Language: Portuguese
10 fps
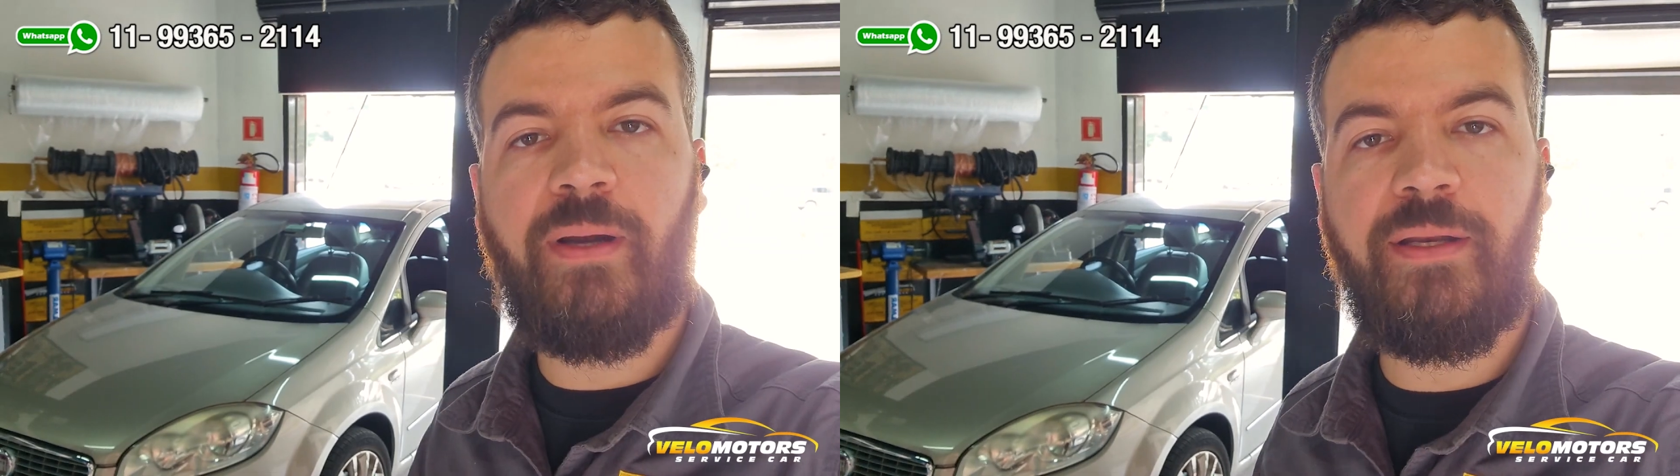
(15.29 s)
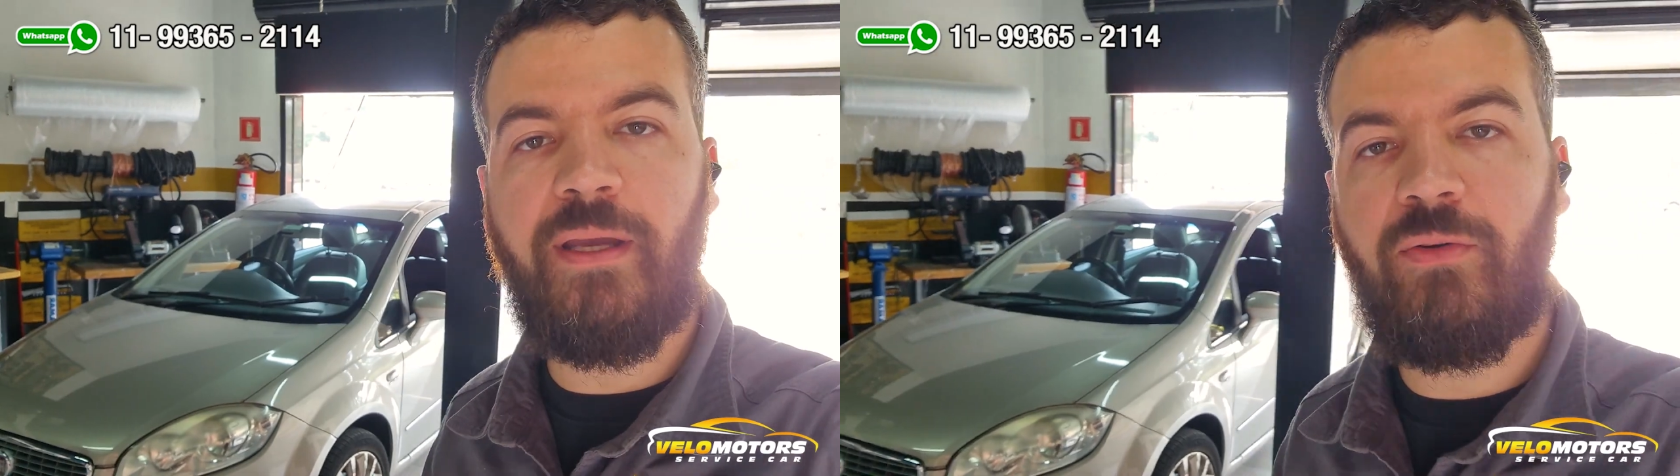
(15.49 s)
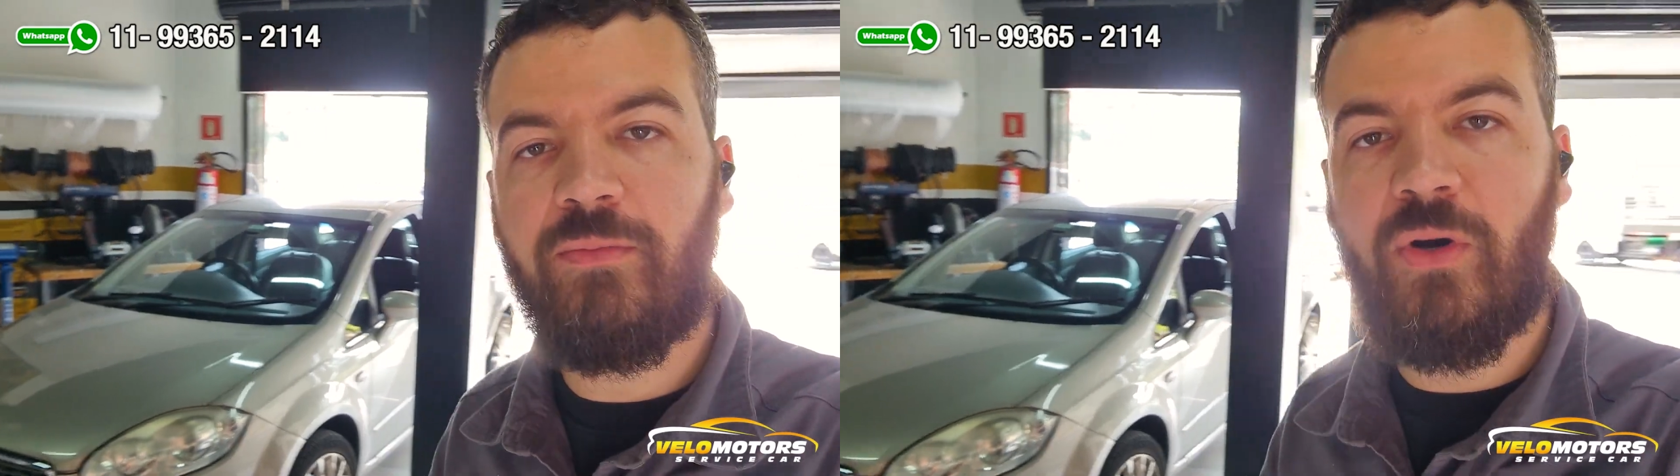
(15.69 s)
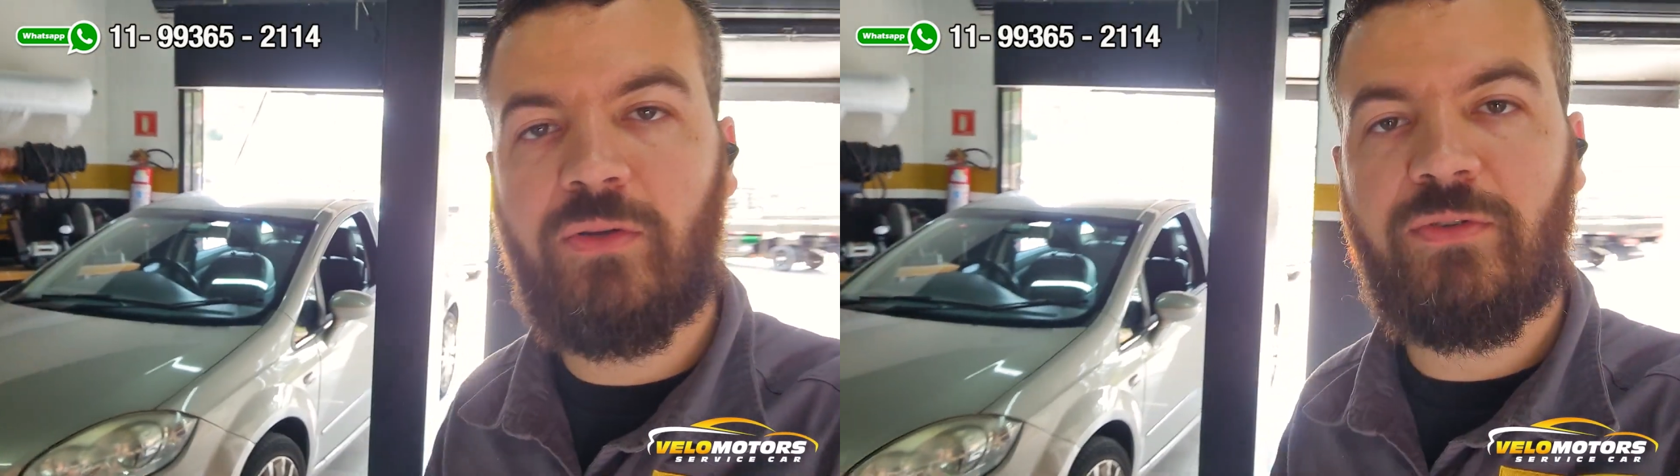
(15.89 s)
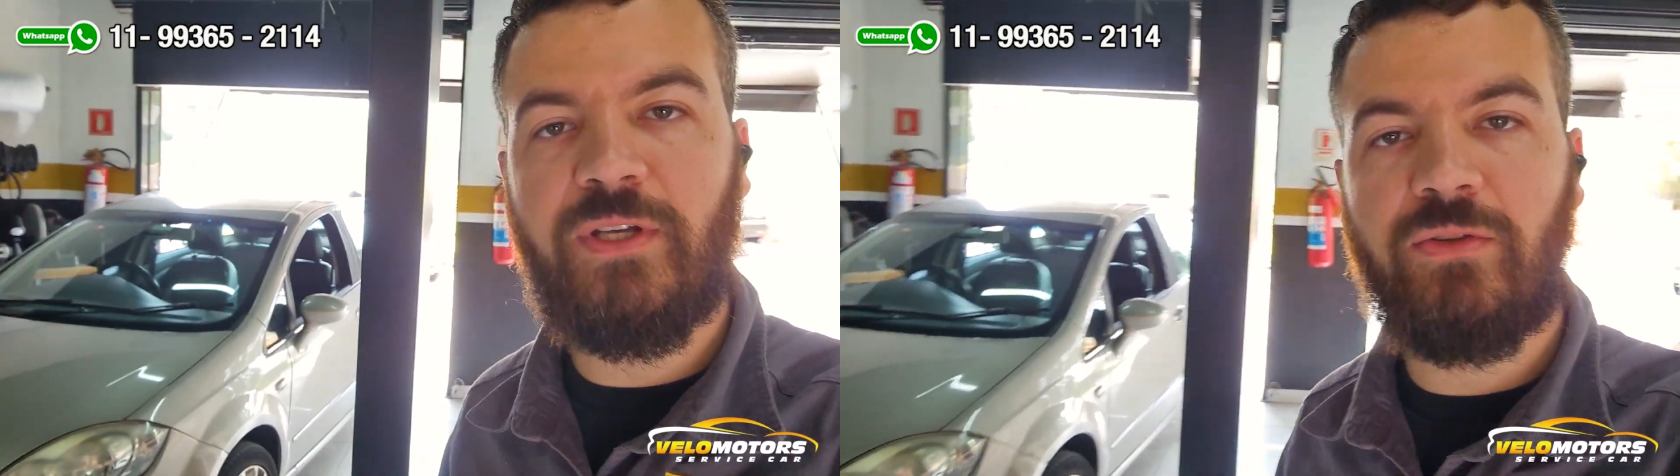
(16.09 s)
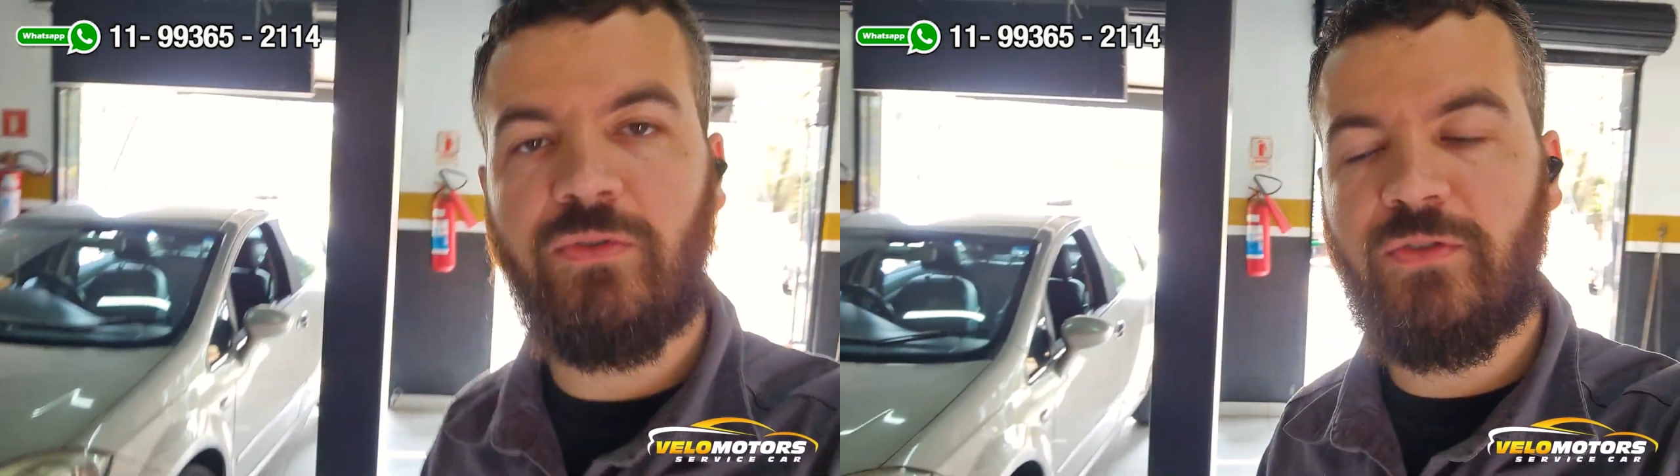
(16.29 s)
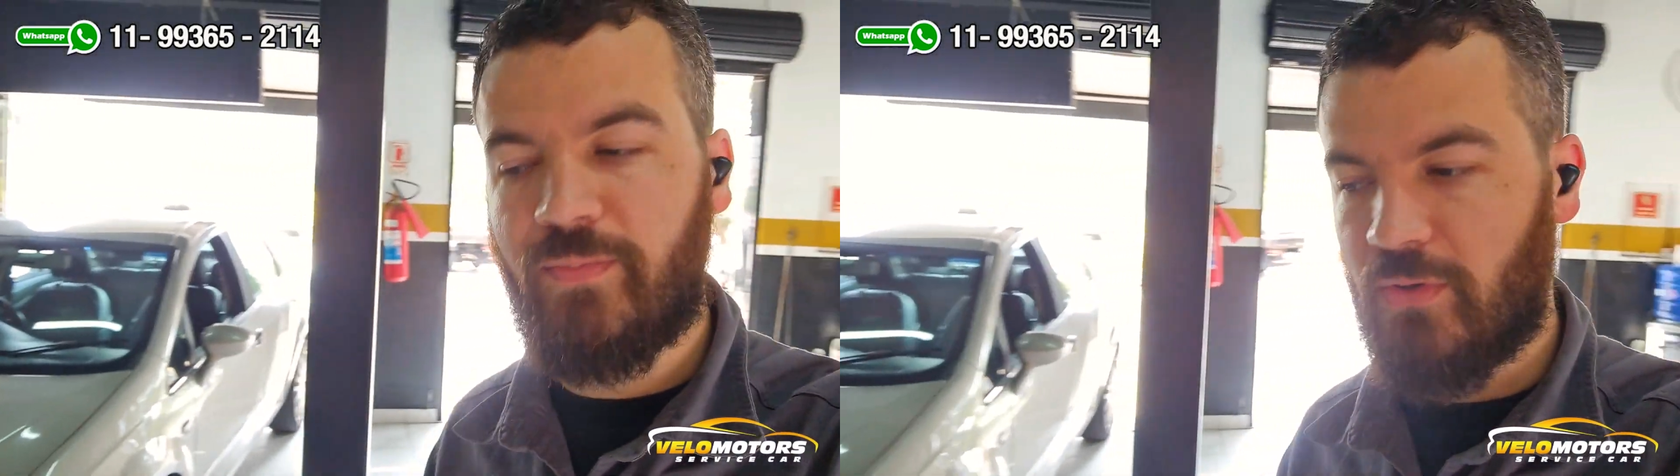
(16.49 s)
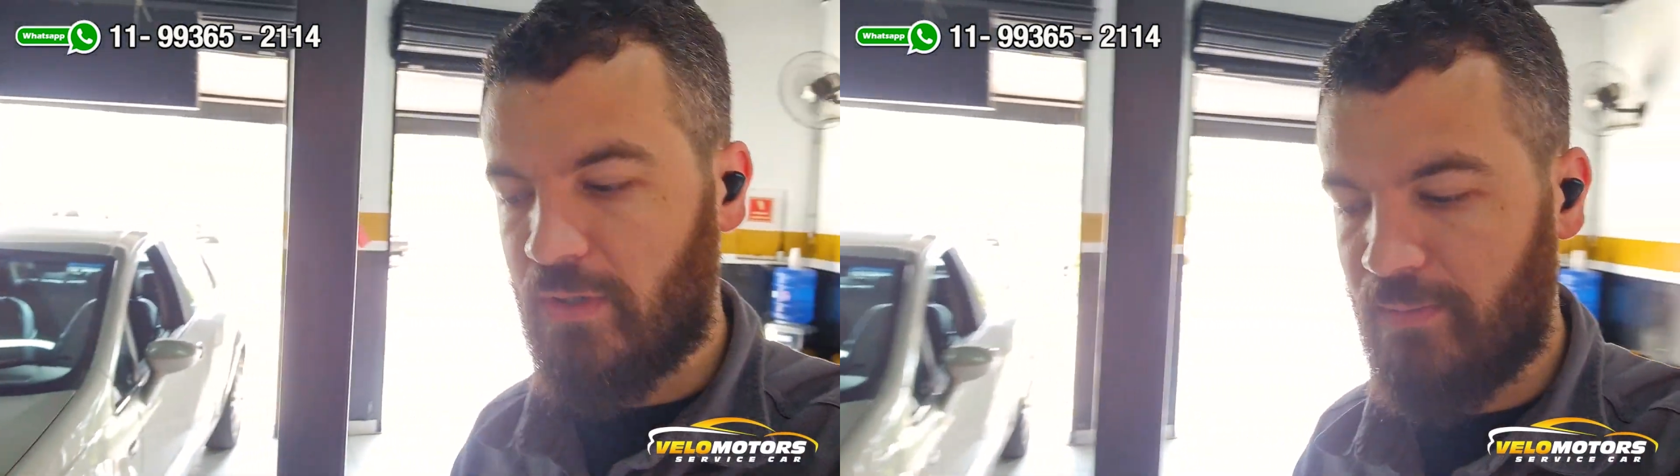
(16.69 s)
painel e módulos aí todos
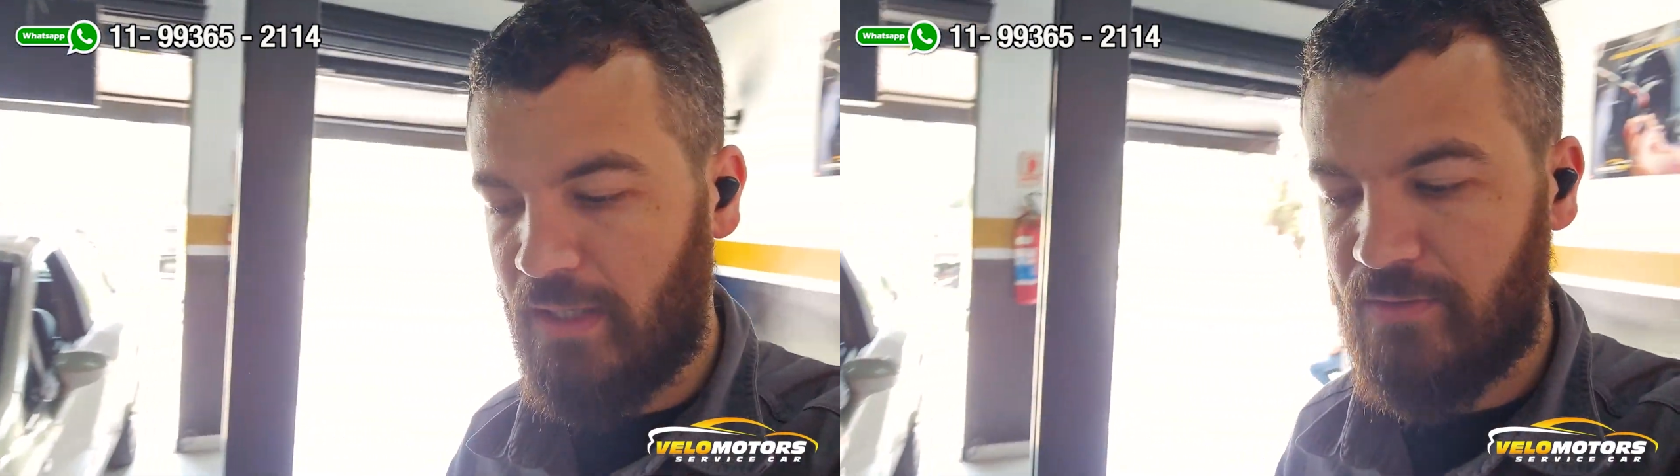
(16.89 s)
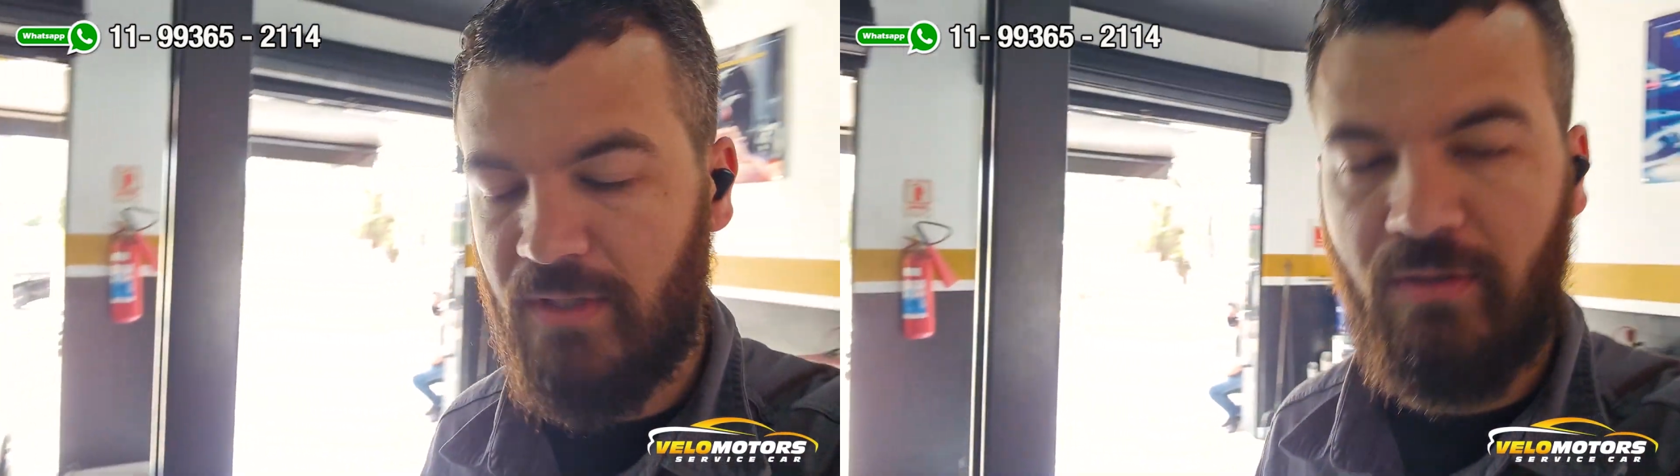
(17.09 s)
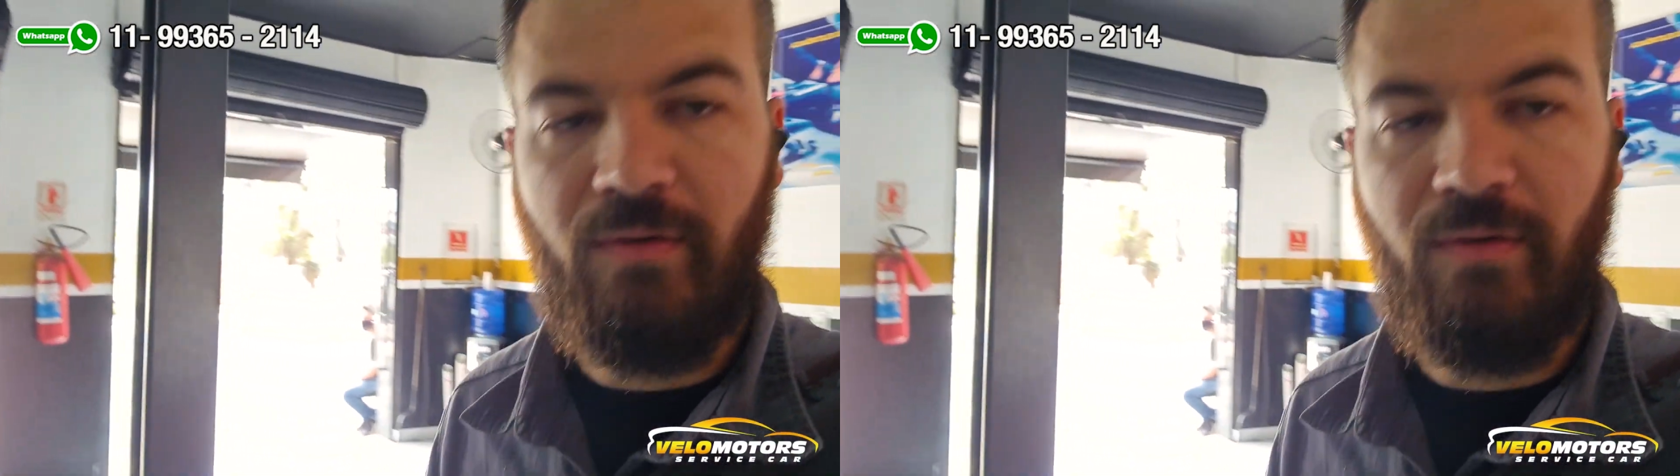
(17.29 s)
programados aí